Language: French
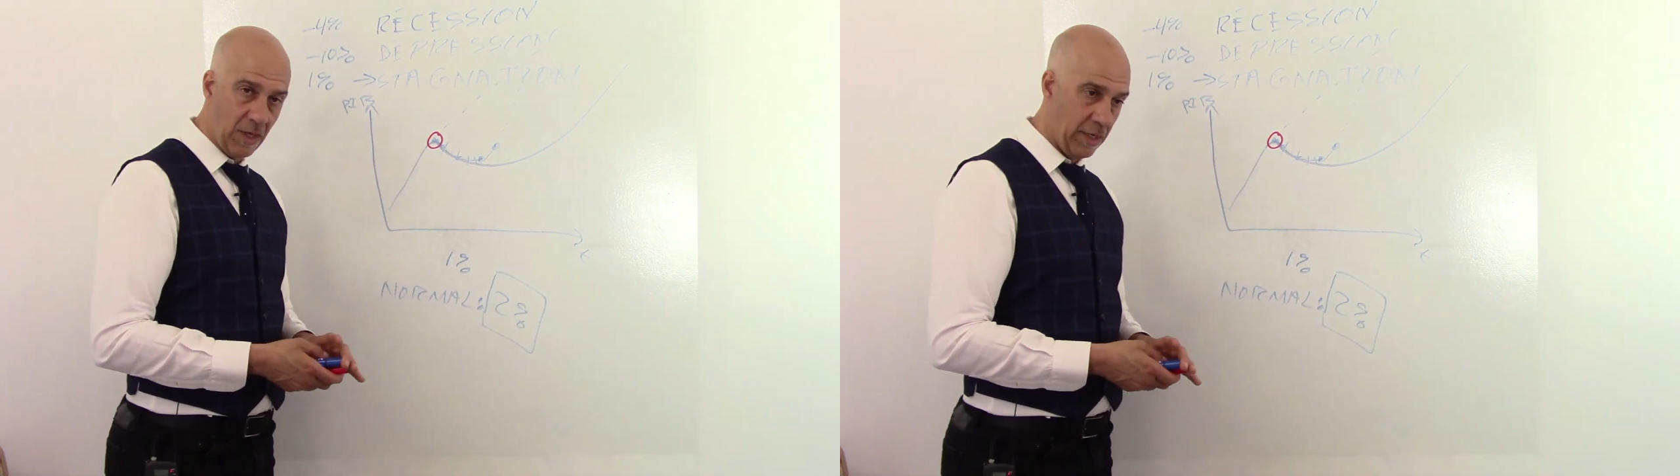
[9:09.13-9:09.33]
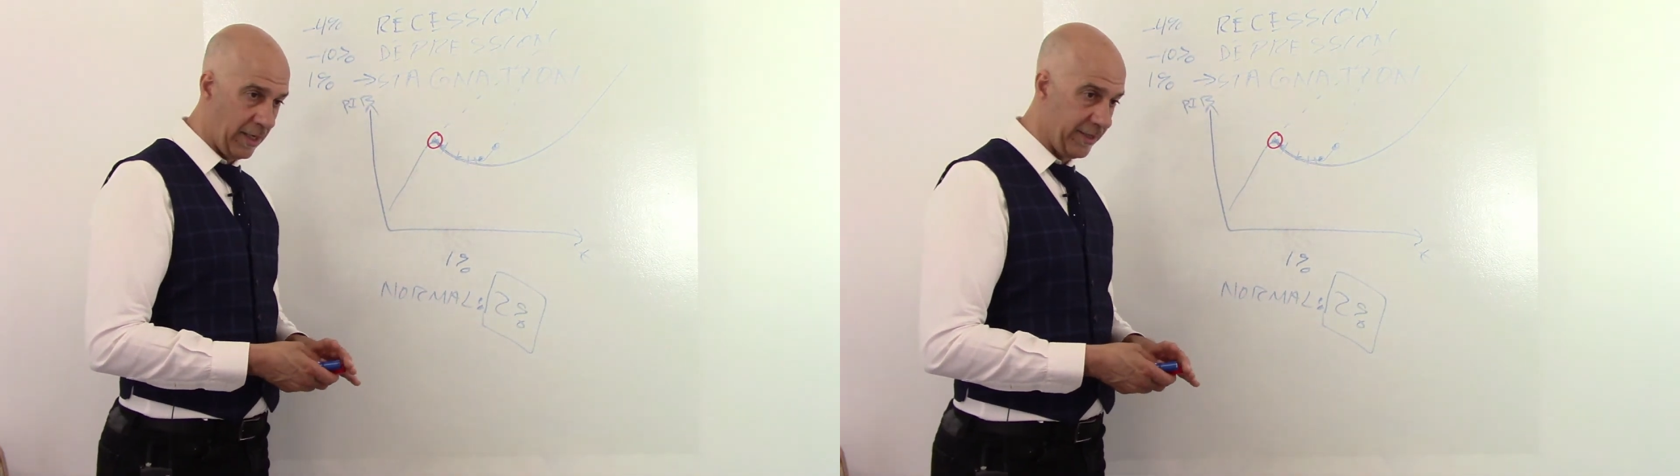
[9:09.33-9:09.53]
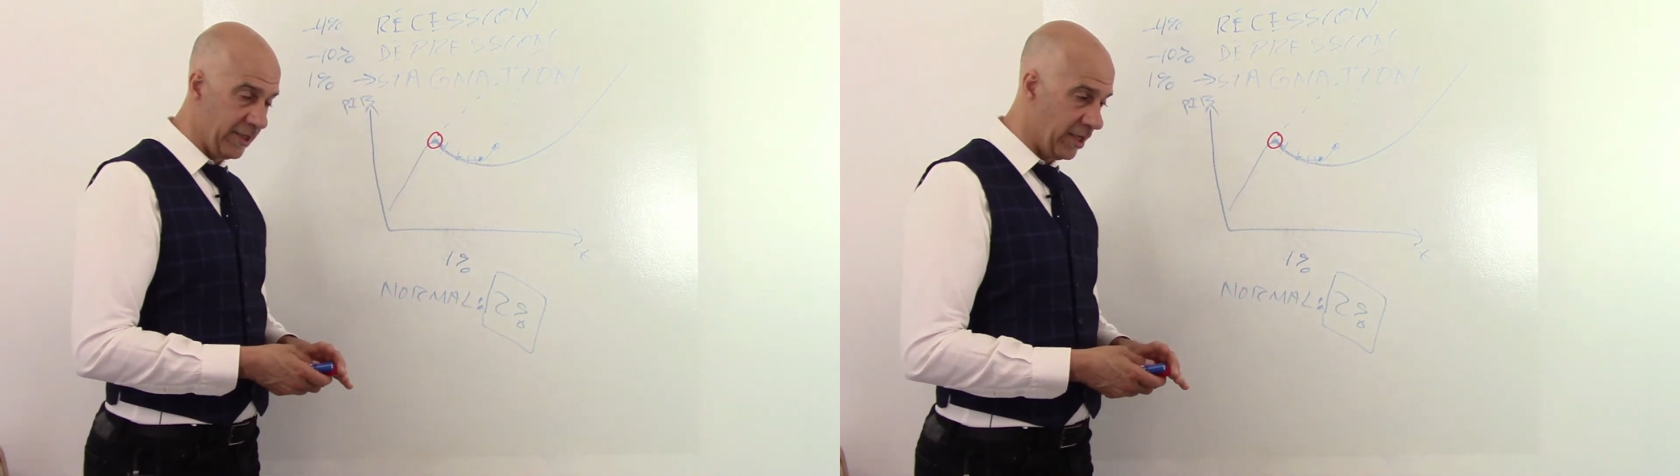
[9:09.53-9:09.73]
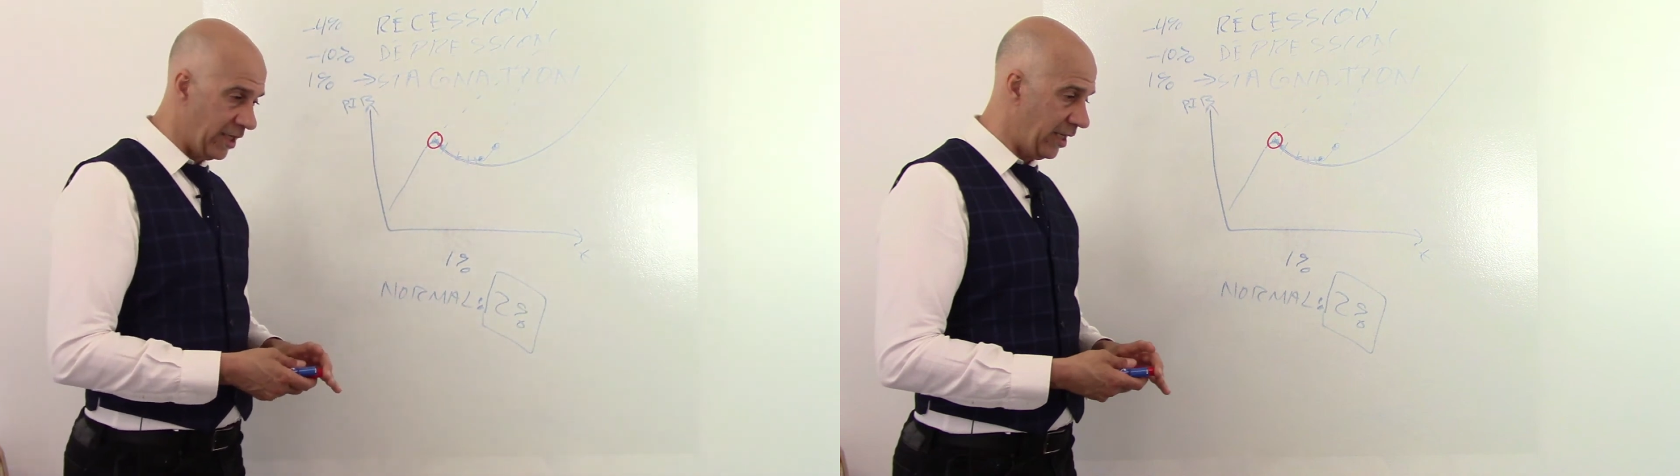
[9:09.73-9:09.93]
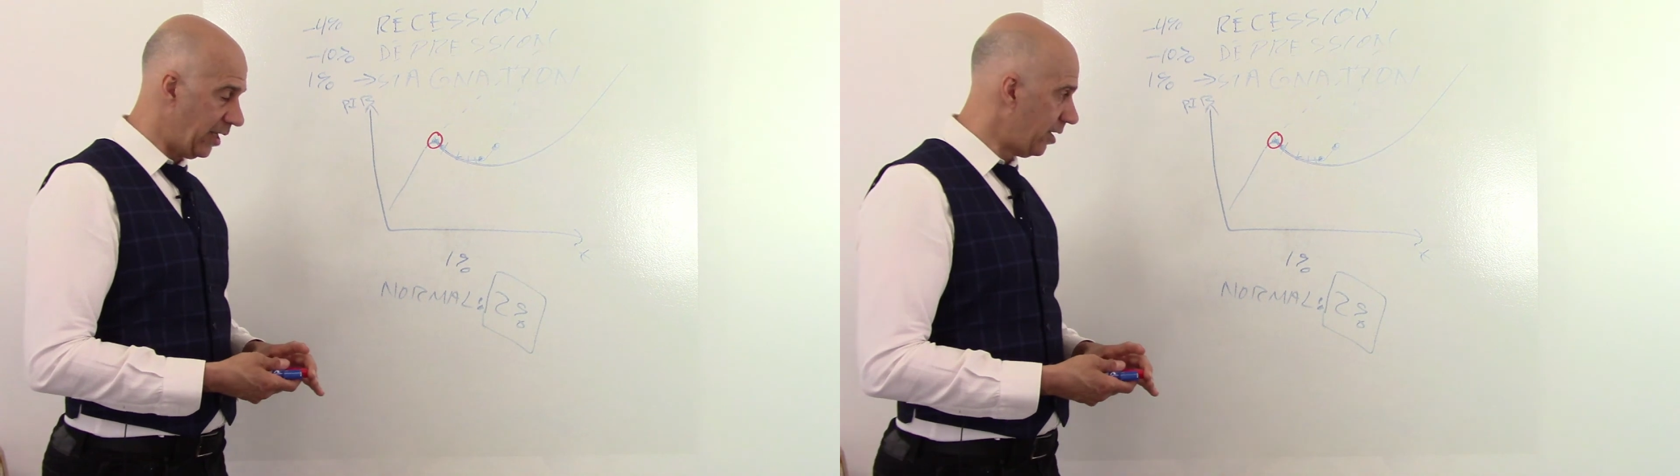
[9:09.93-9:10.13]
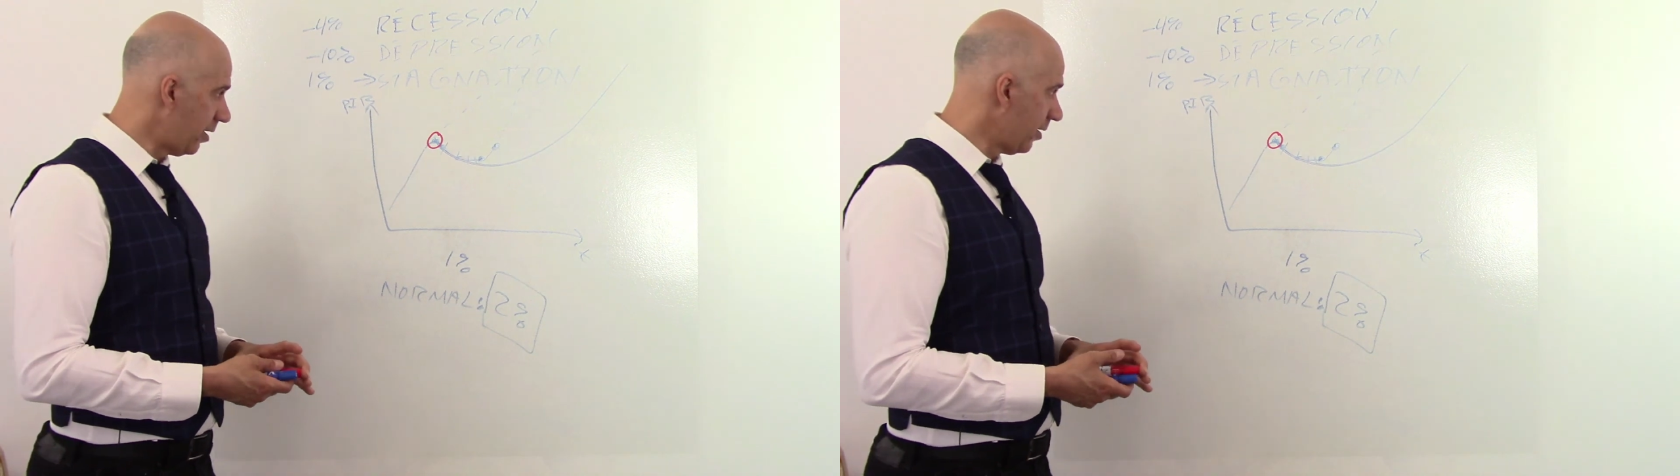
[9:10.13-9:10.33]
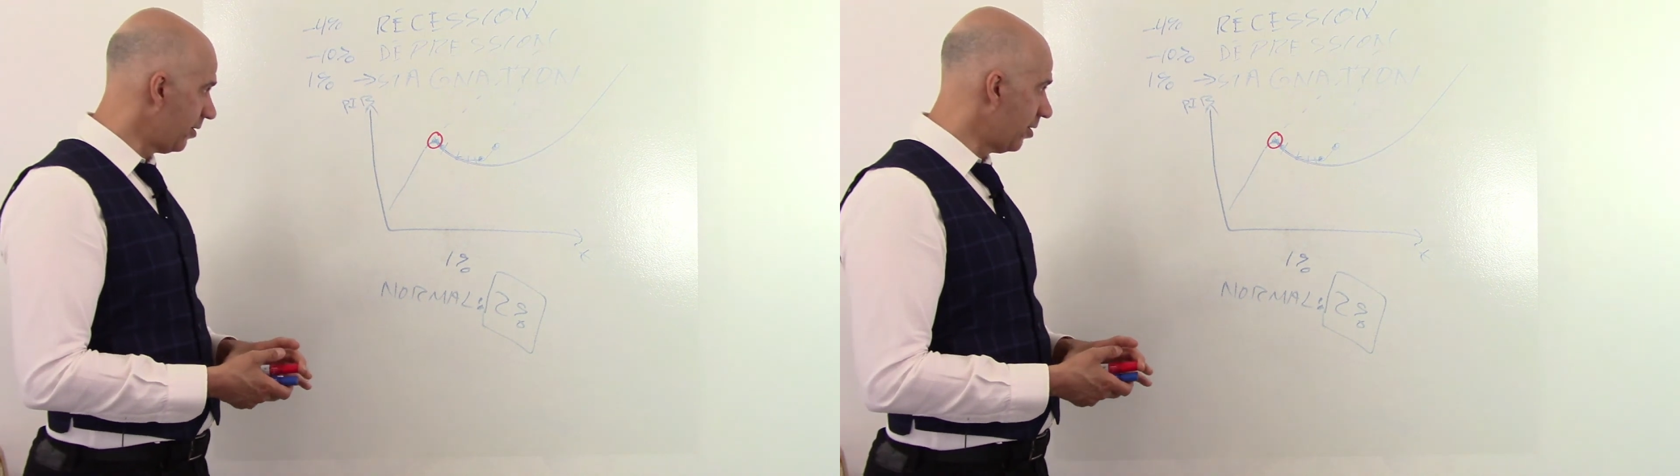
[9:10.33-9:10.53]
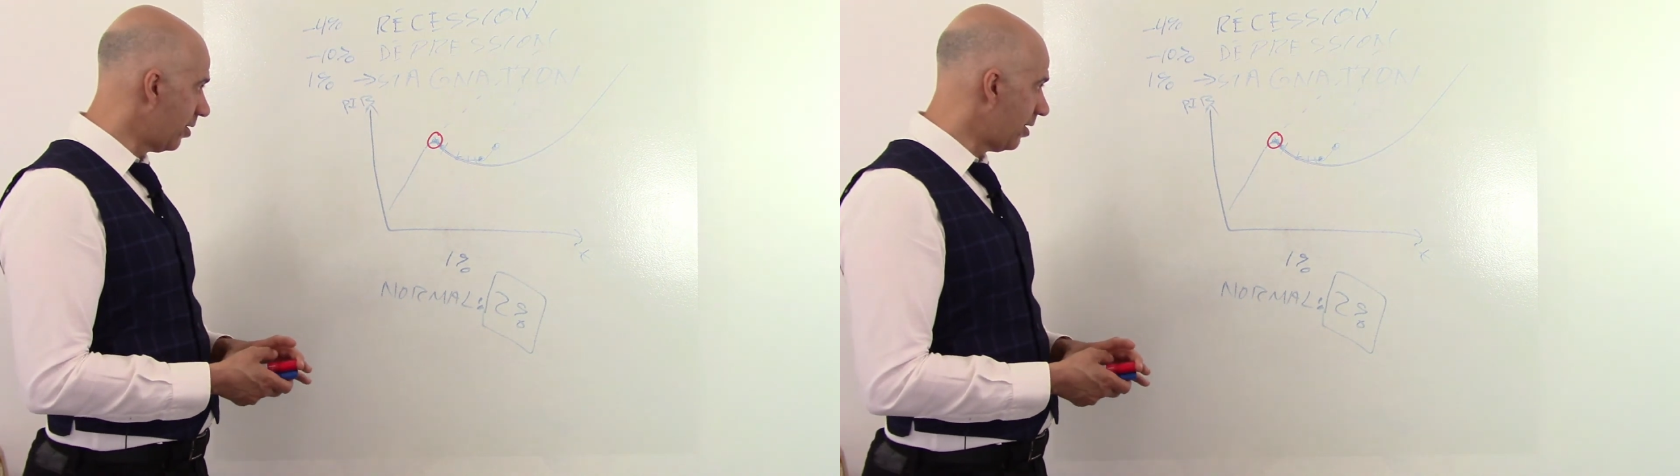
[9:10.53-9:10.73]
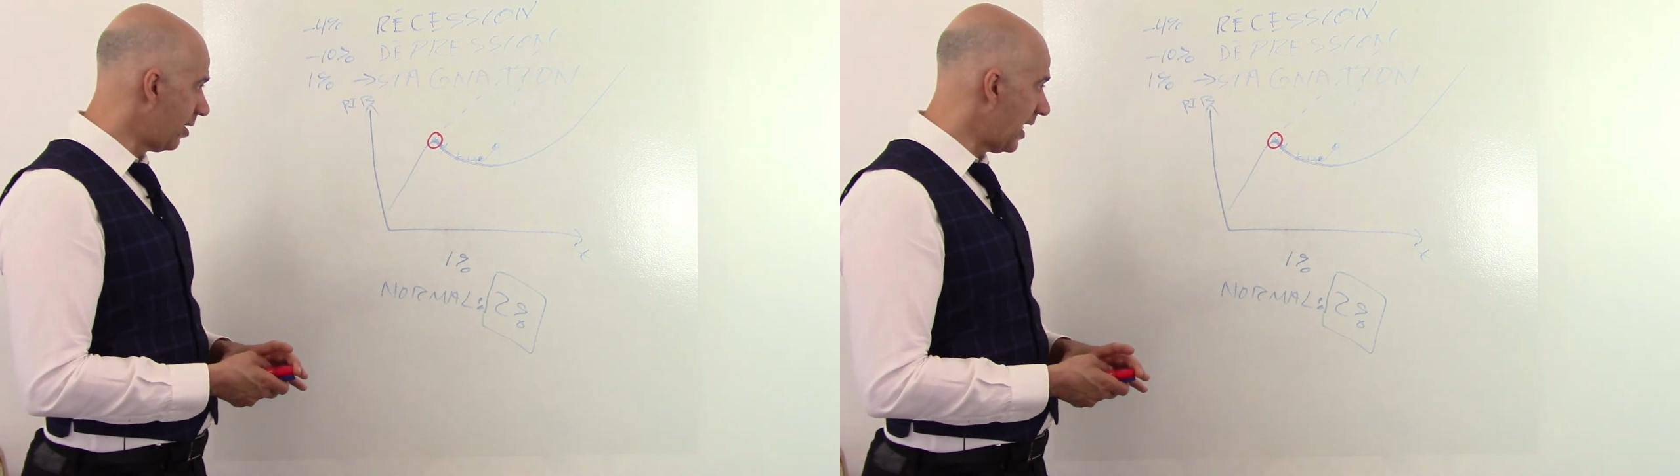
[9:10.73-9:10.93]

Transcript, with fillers: euh, il, y a,